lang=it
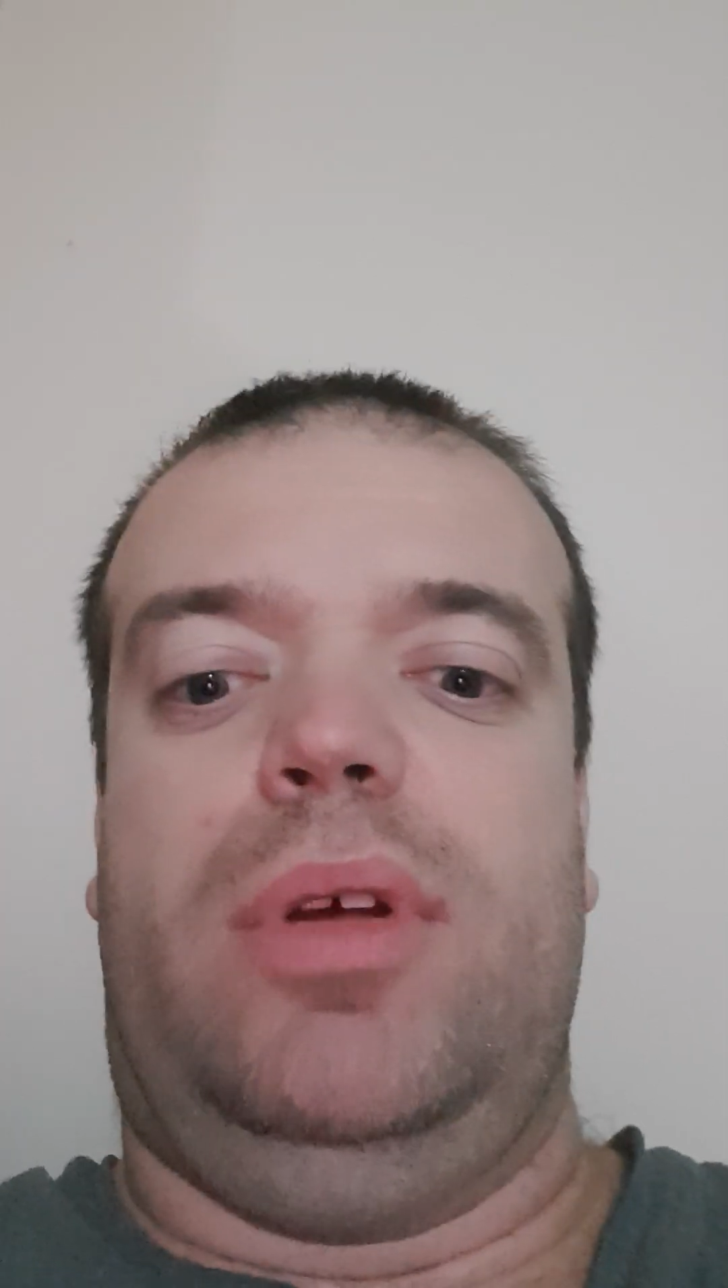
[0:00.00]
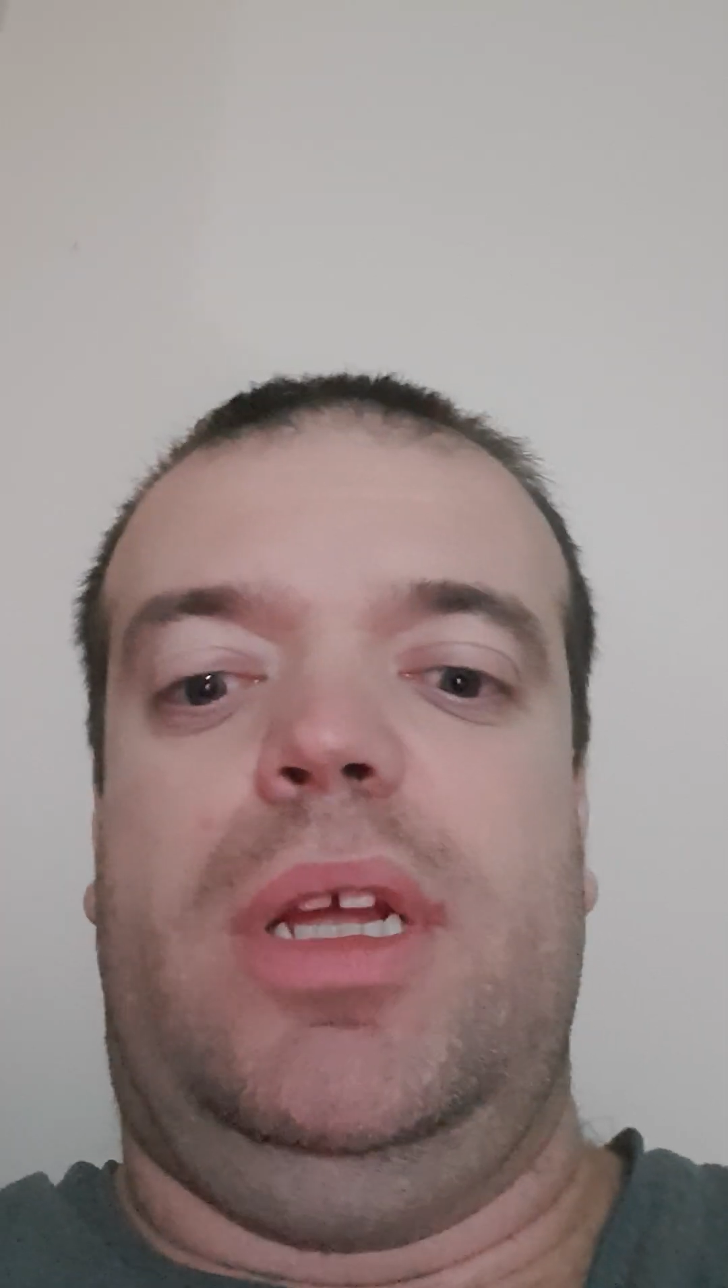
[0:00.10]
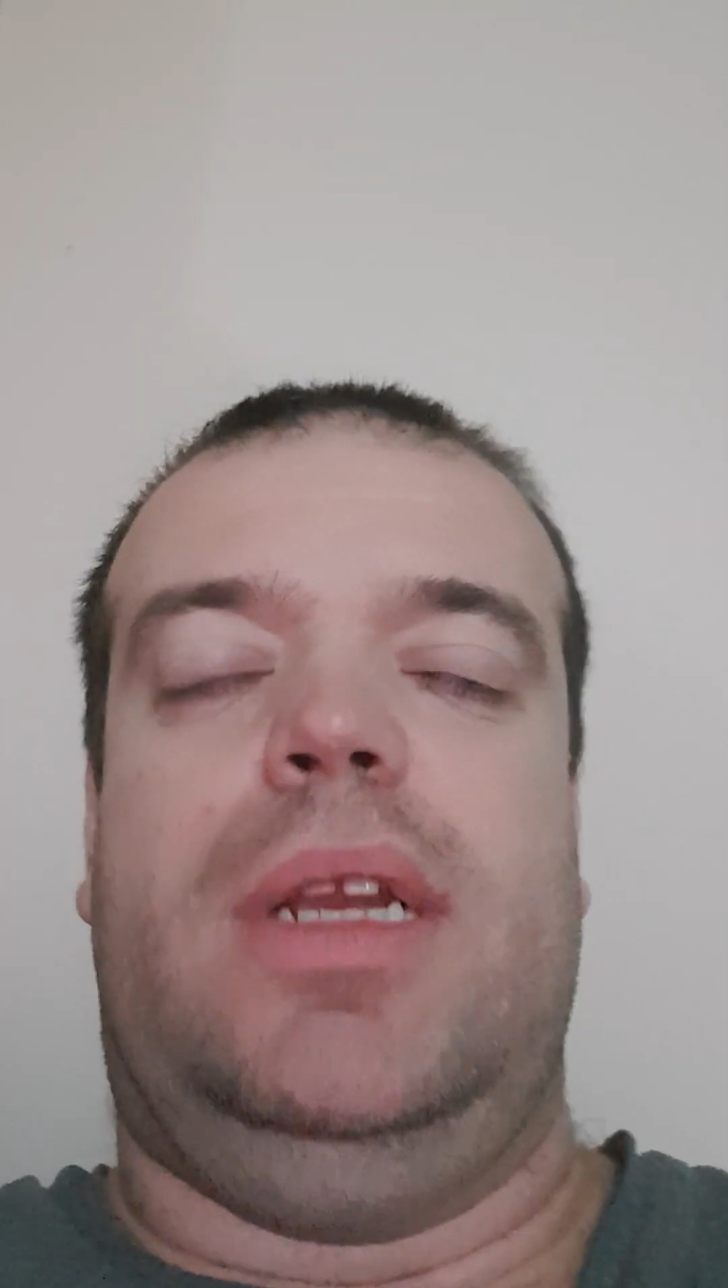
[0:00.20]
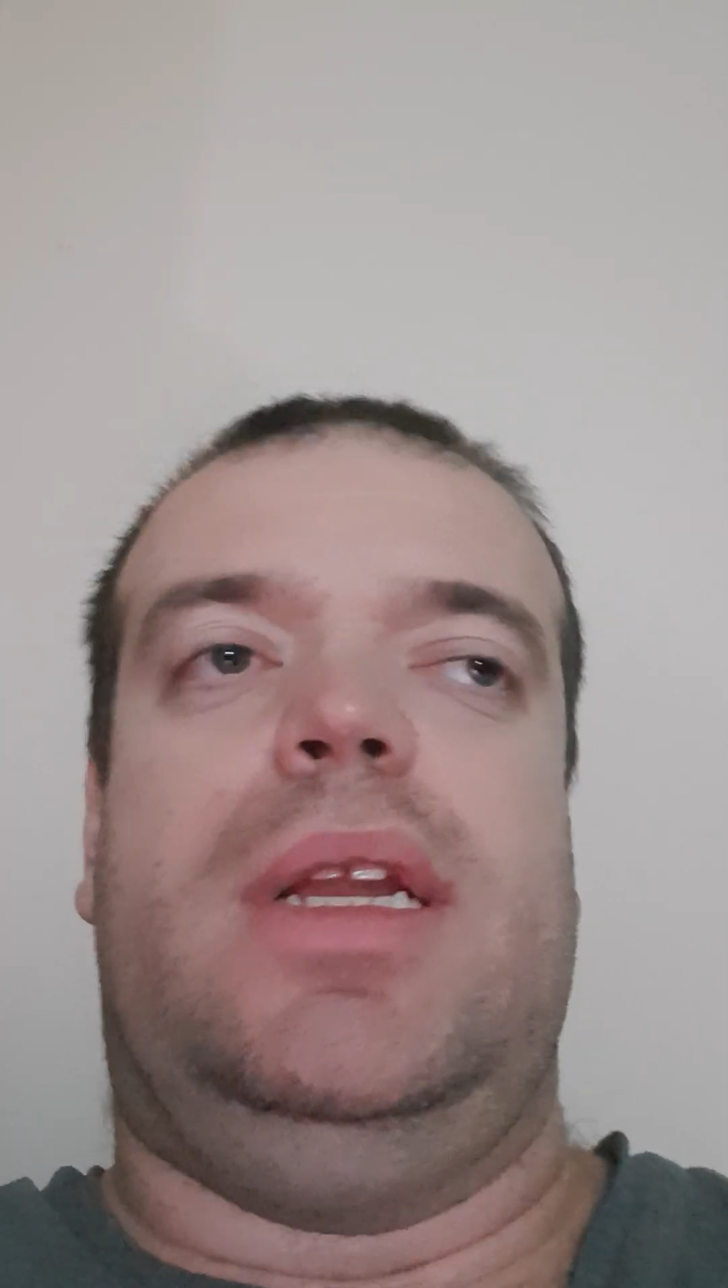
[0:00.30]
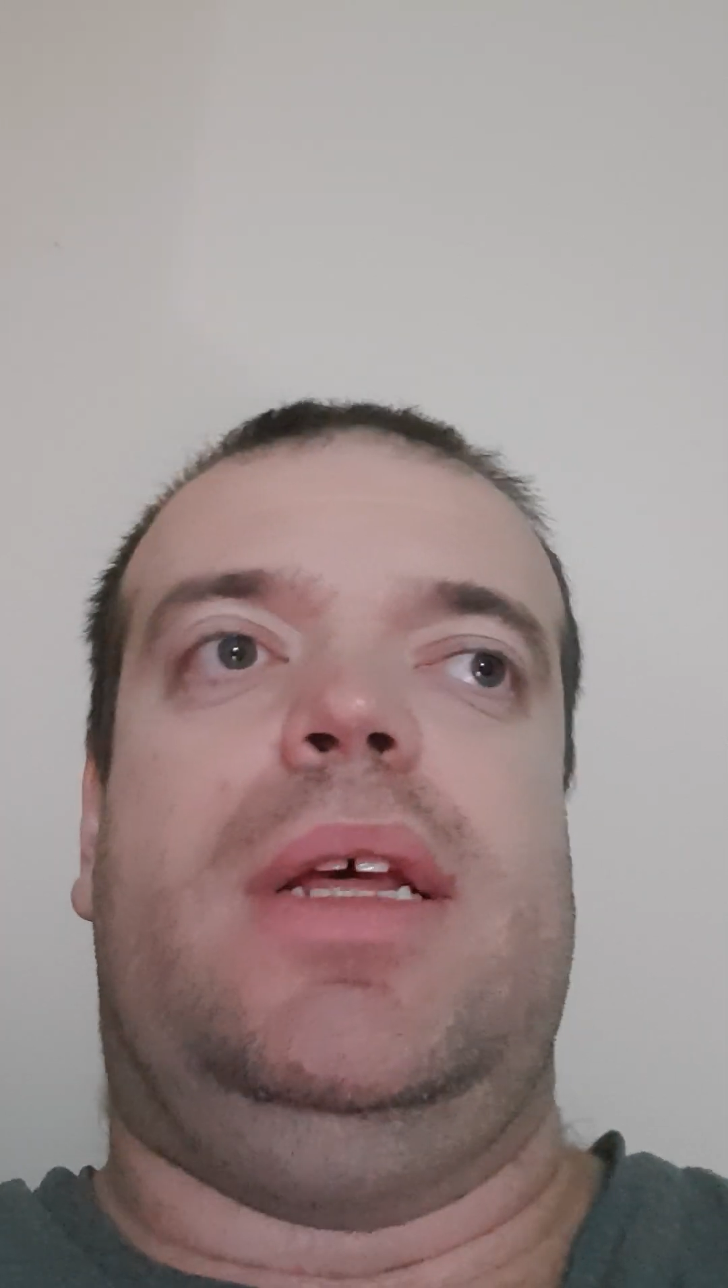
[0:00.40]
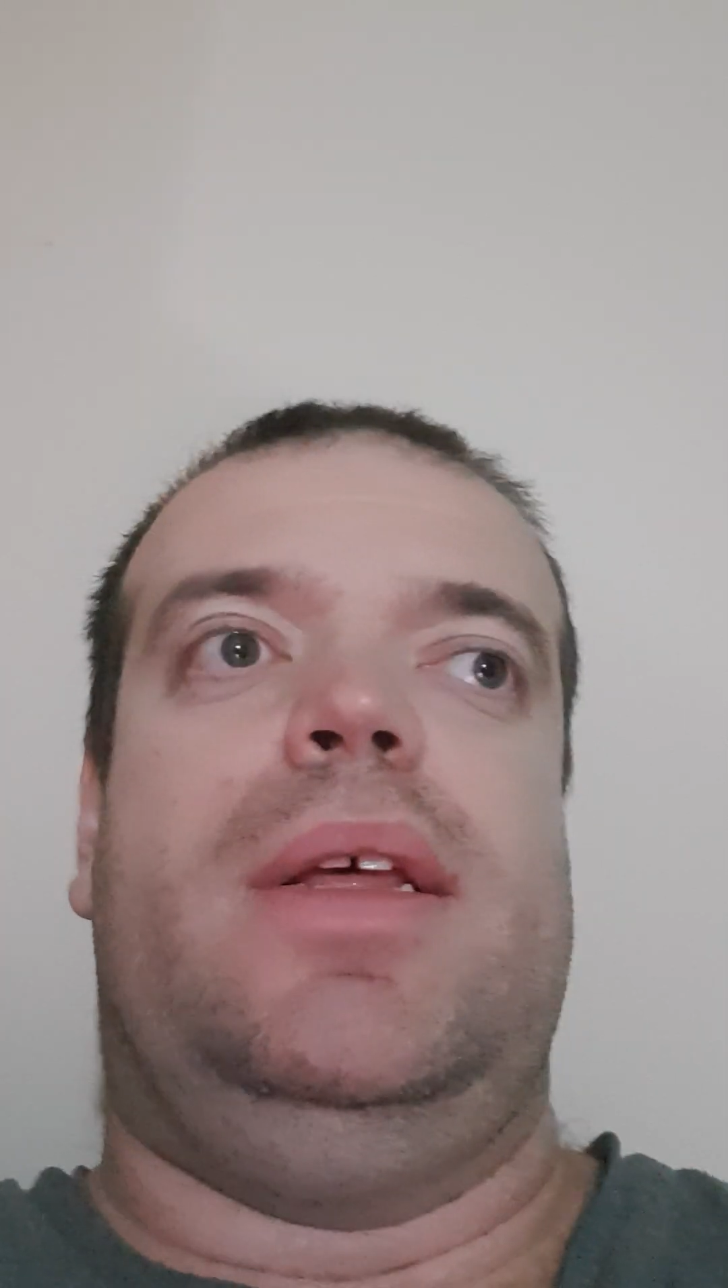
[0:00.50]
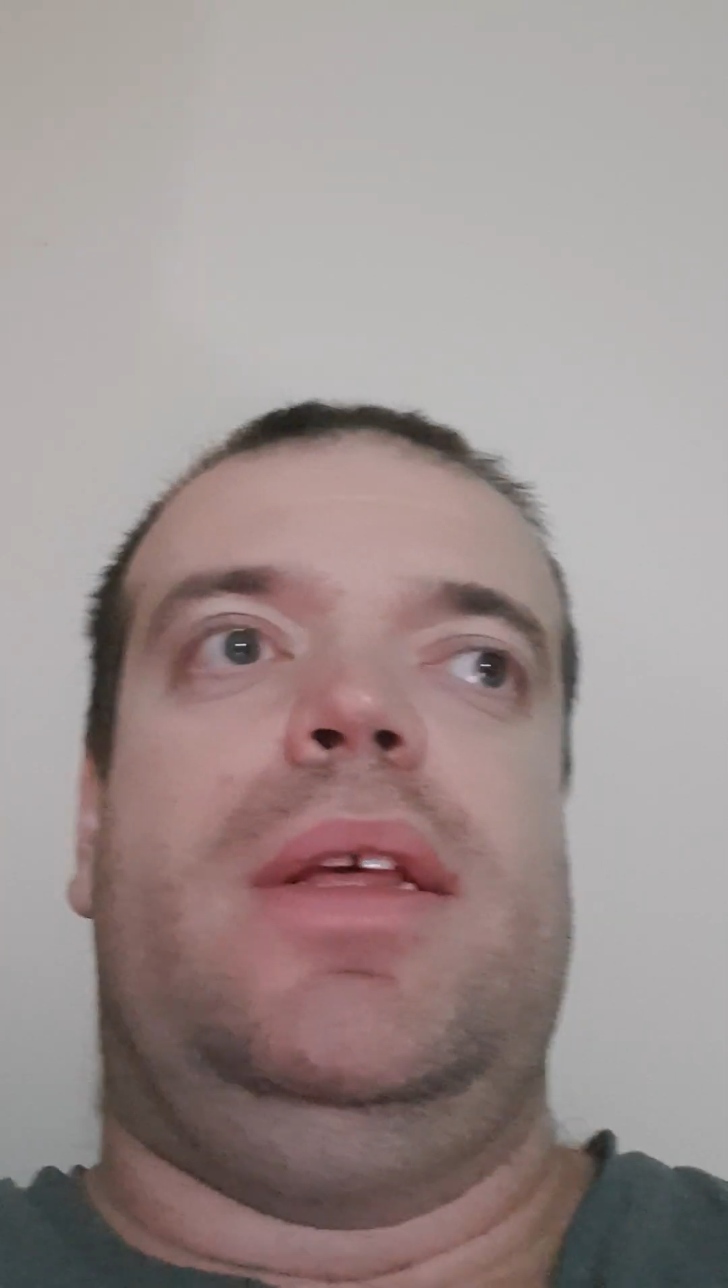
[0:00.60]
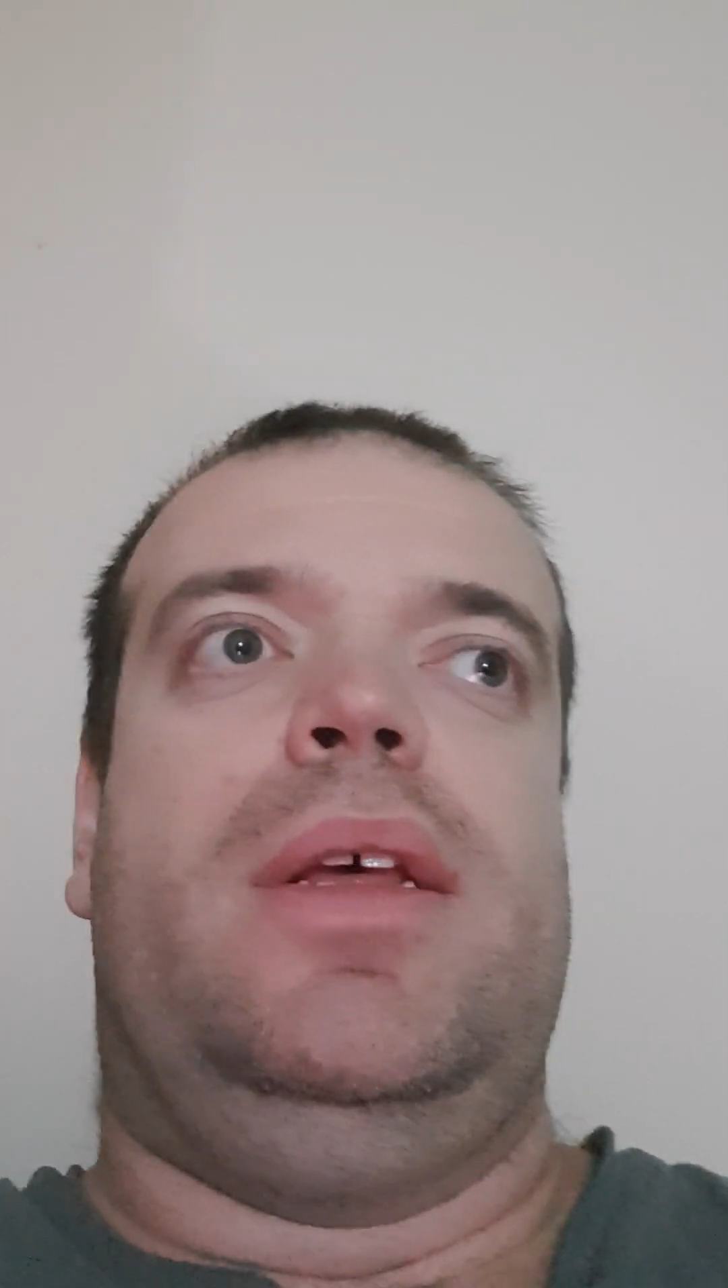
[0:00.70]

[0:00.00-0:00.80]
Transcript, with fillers: il